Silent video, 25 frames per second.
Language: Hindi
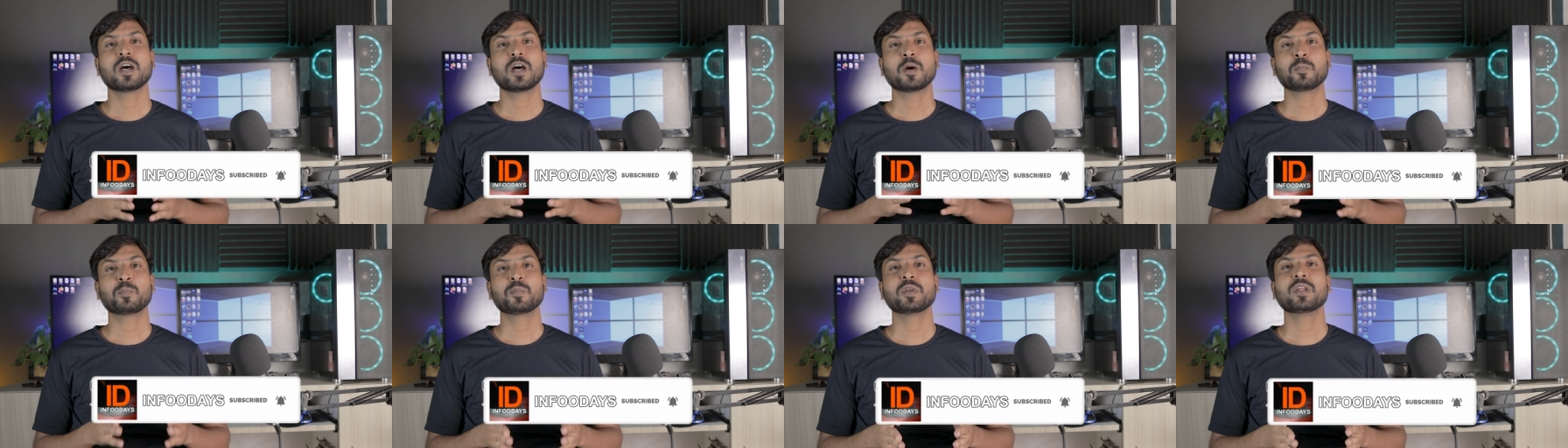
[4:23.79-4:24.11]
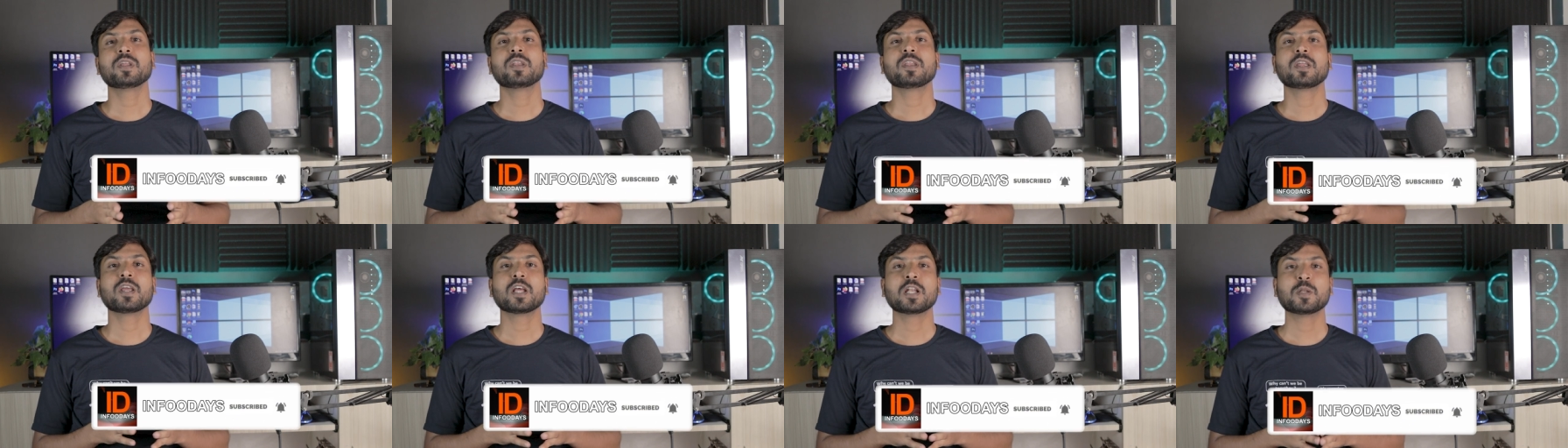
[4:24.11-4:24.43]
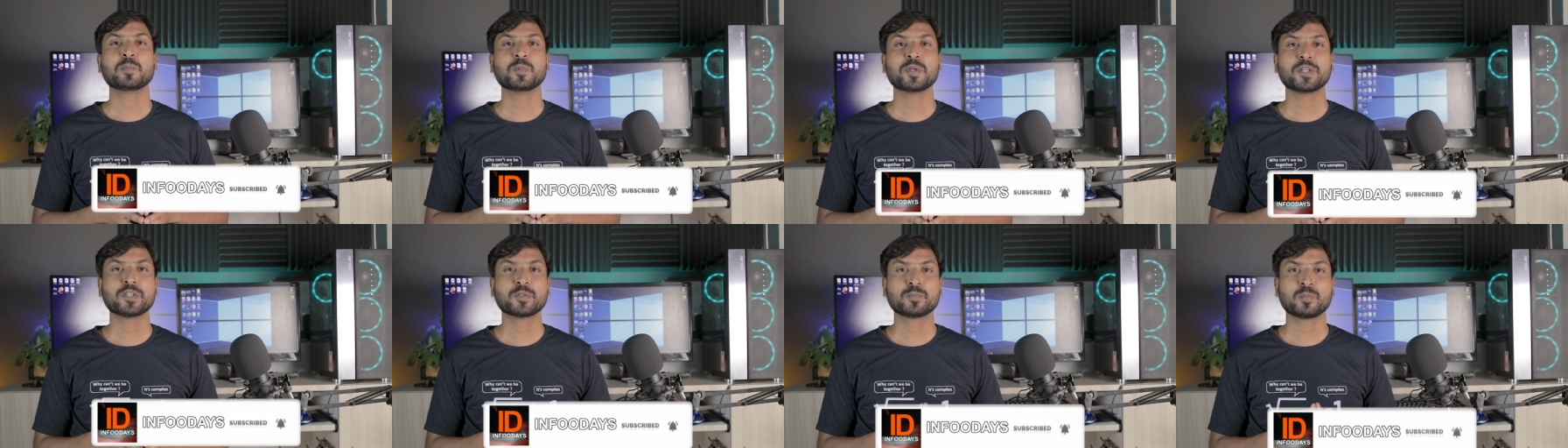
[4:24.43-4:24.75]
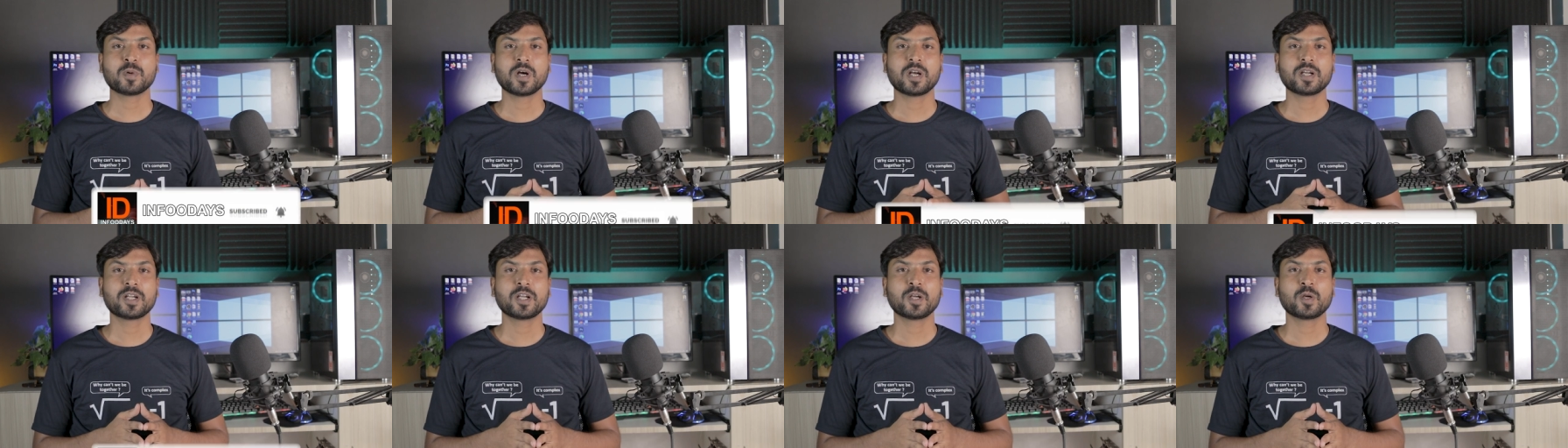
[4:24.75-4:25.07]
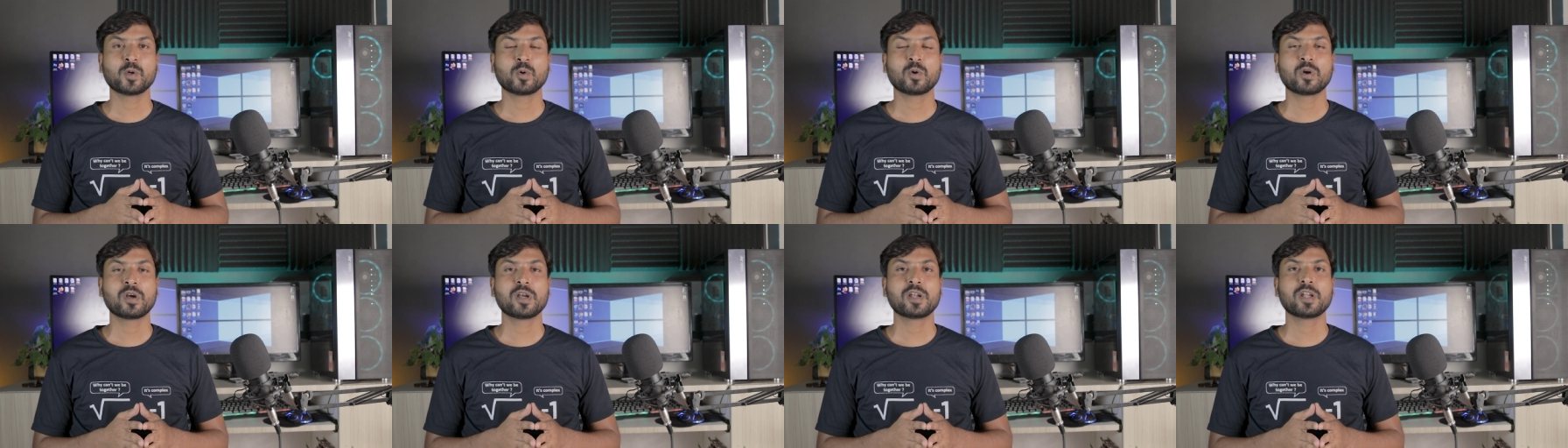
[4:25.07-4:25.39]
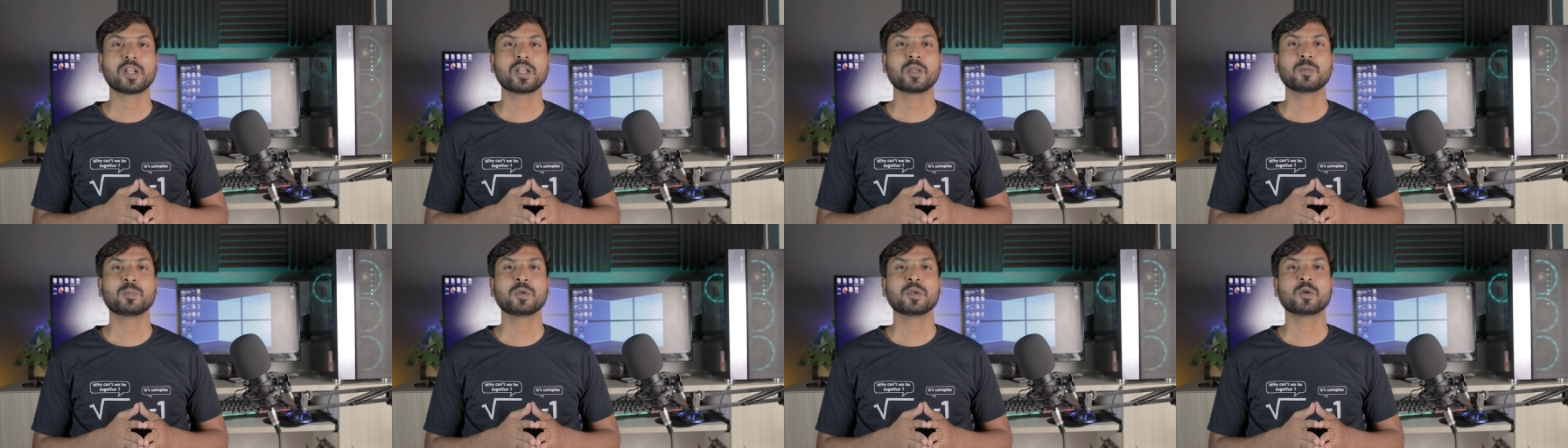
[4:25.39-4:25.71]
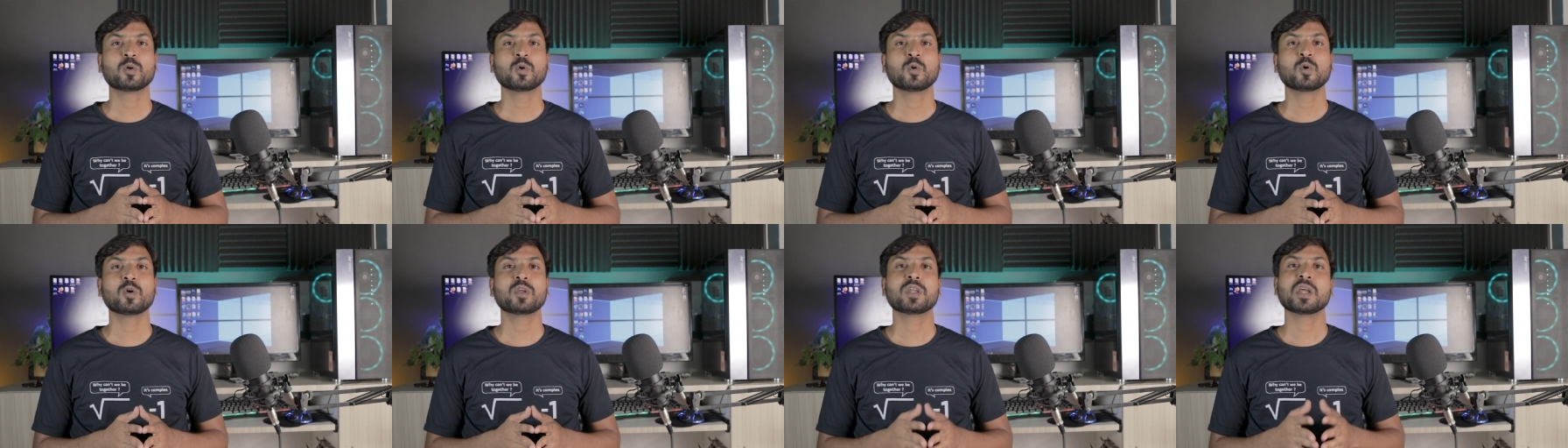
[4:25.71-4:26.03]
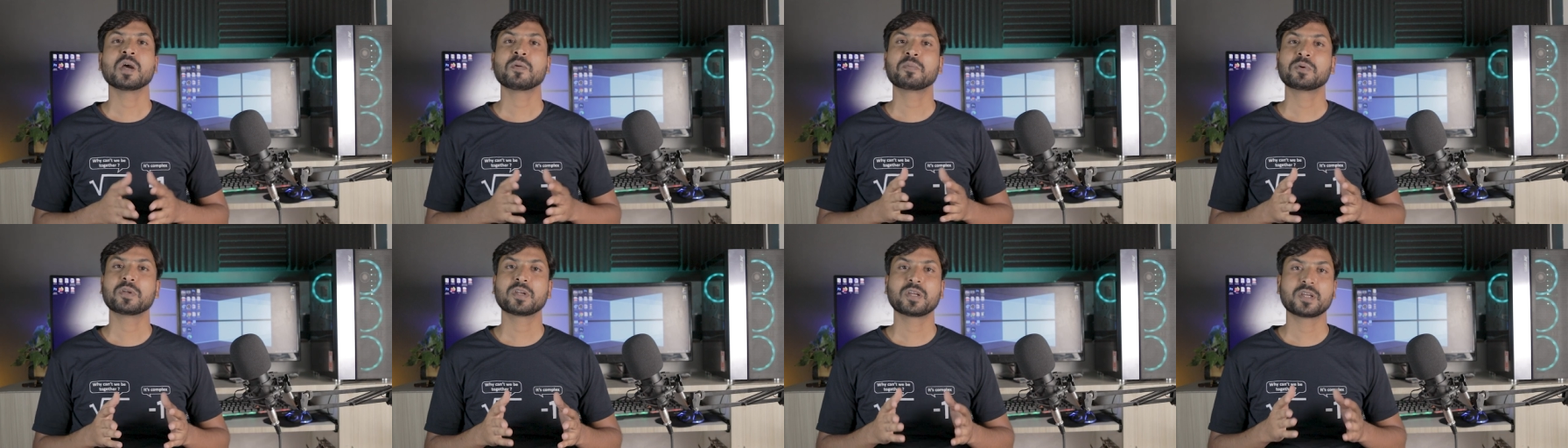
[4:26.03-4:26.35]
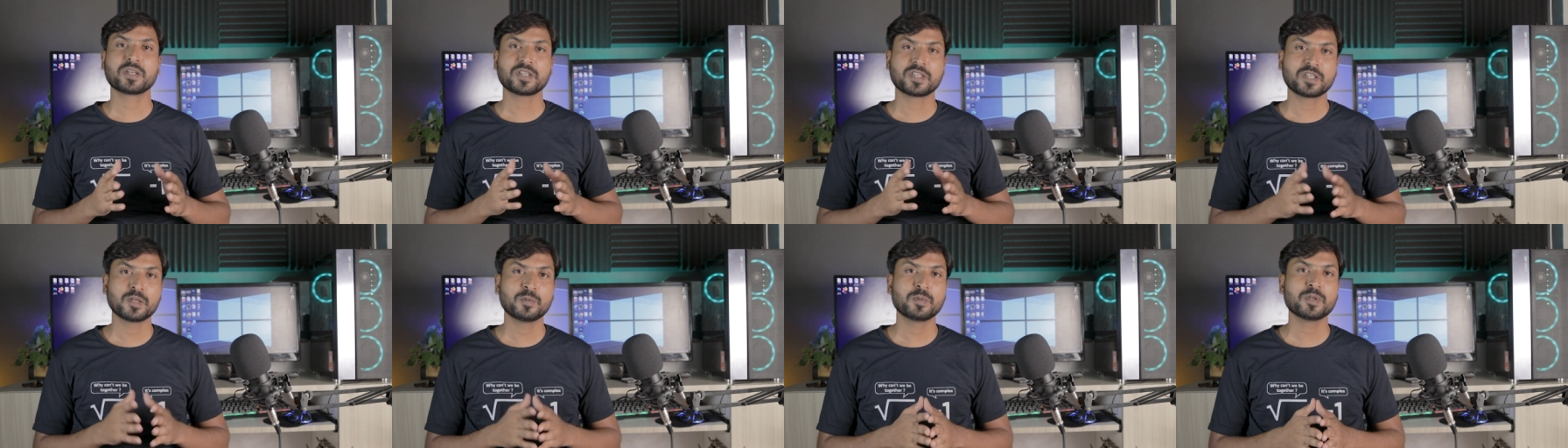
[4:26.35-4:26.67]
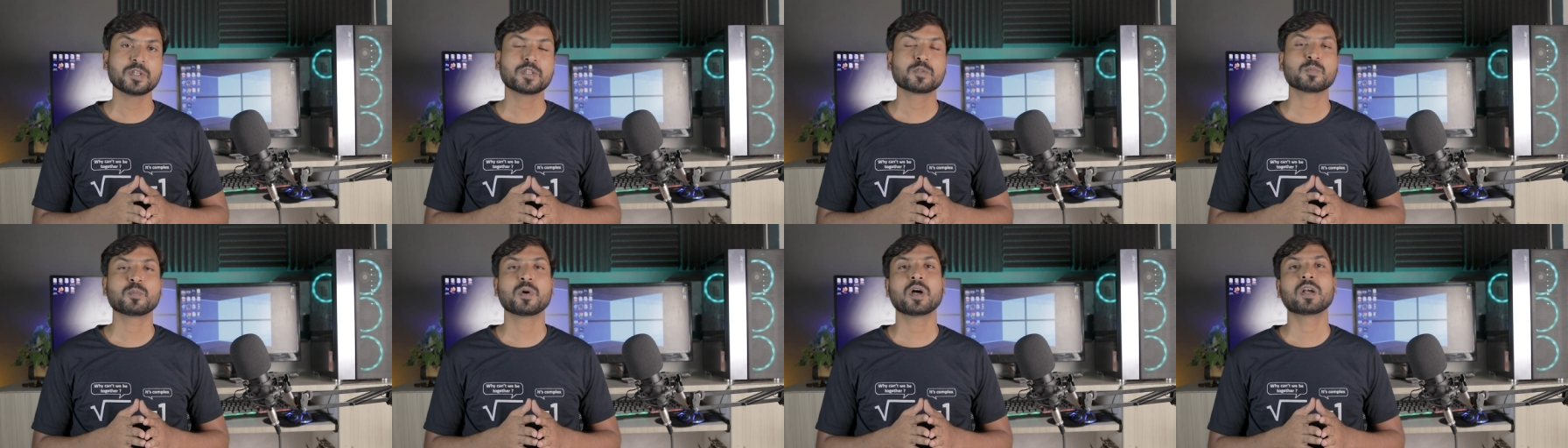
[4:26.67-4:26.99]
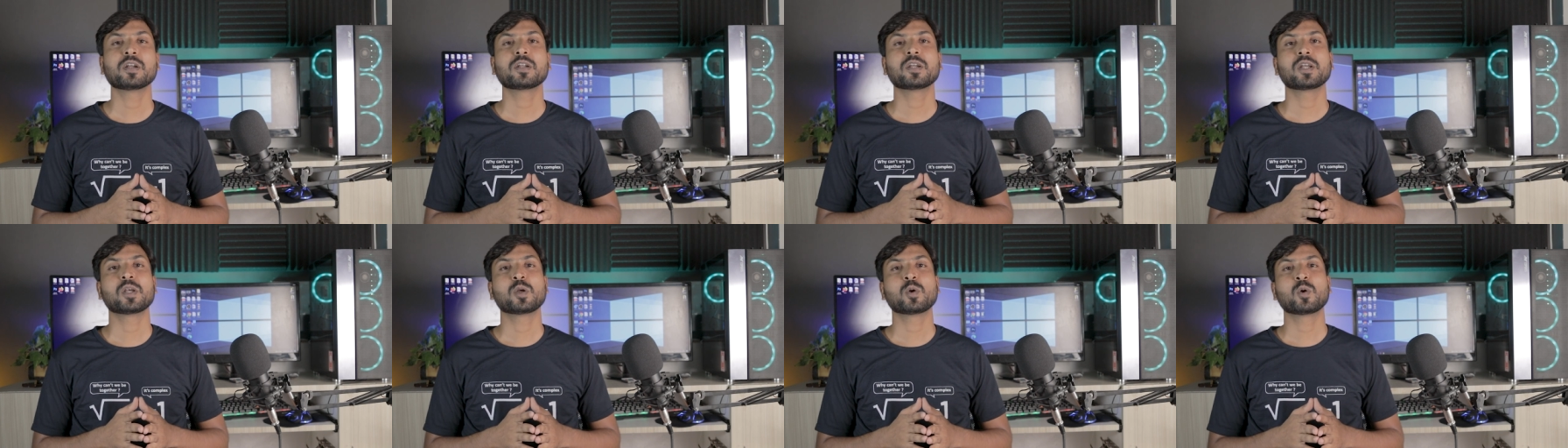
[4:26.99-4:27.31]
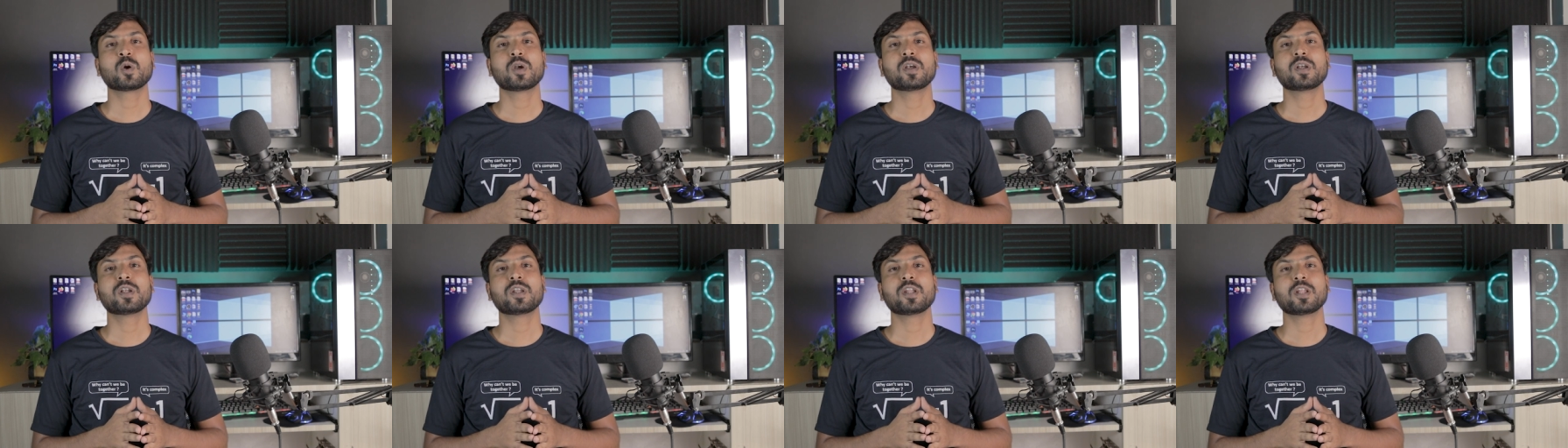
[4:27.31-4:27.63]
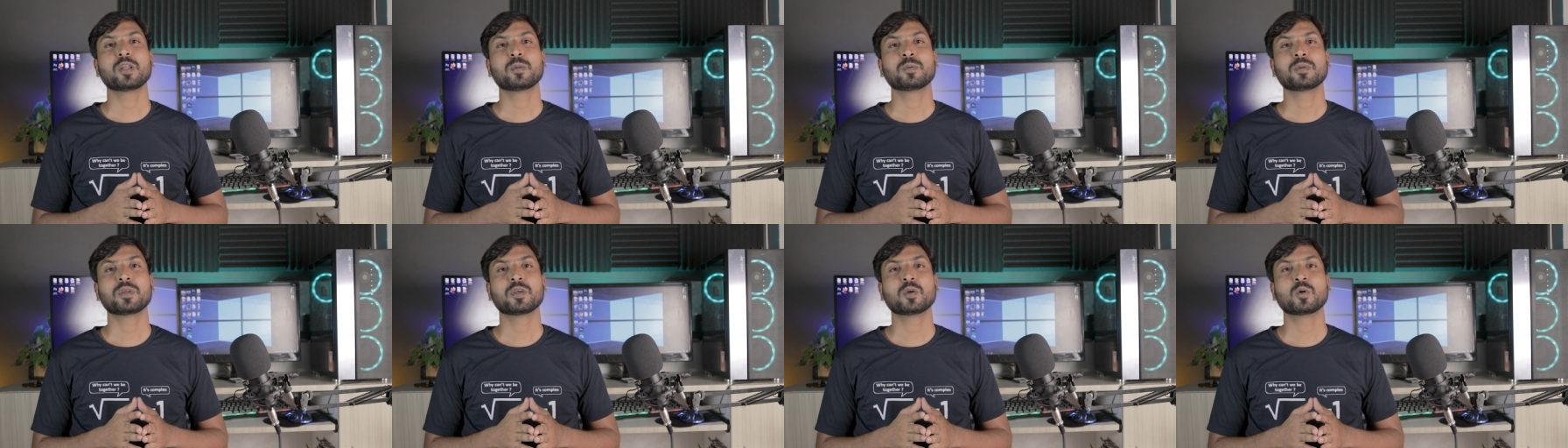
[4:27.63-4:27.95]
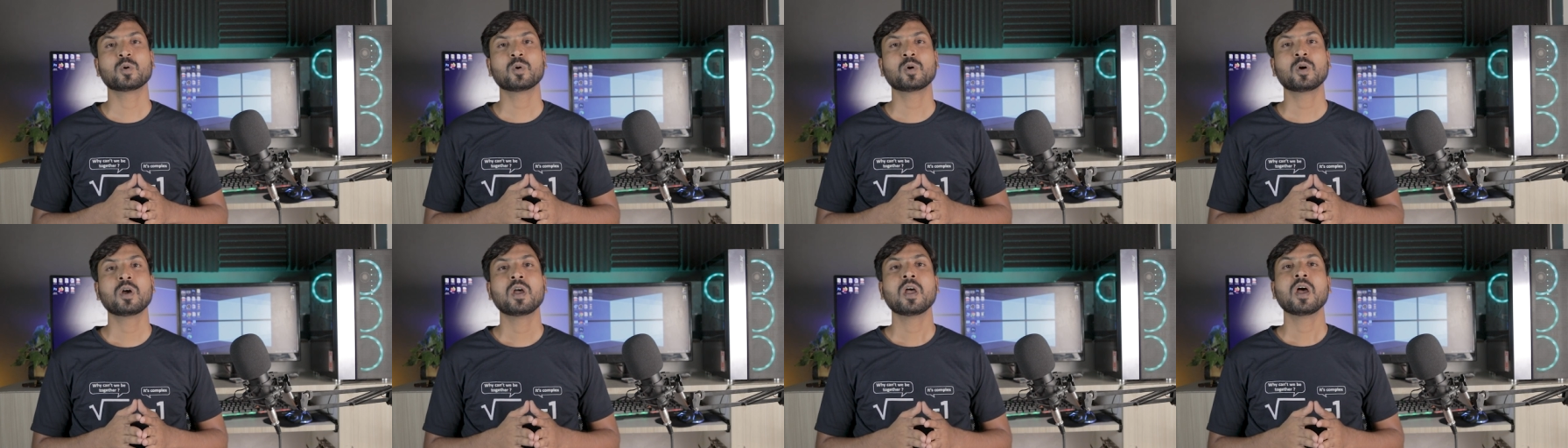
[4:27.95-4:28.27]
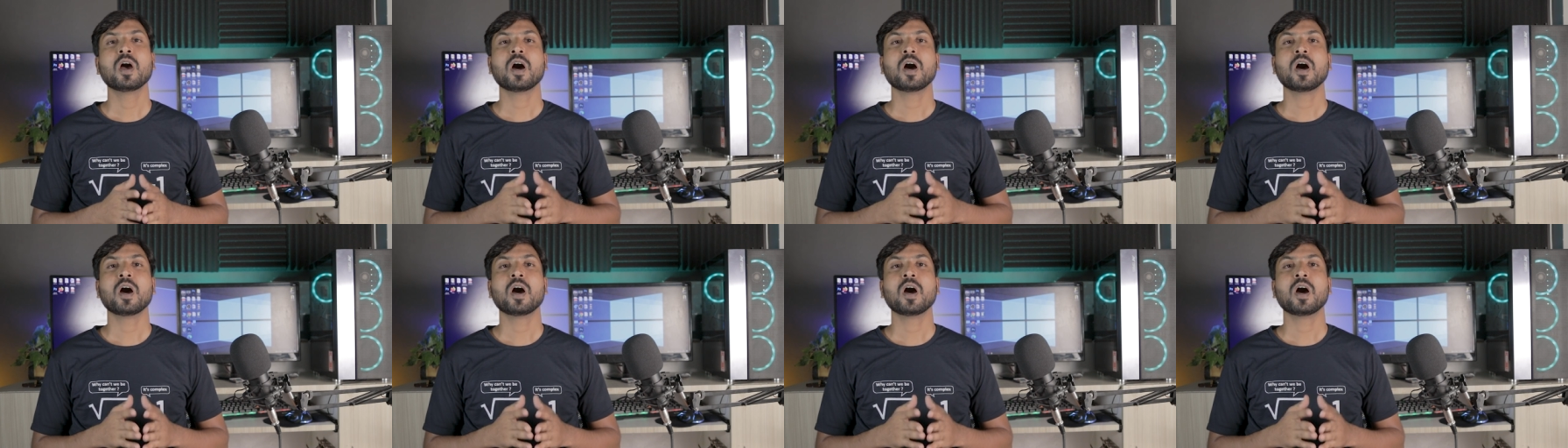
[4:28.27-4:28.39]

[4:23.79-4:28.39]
अपनी रियलमी स्मार्ट एंड्रॉयड टीवी को या फिर किसी भी स्मार्ट एंड्रॉयड टीवी को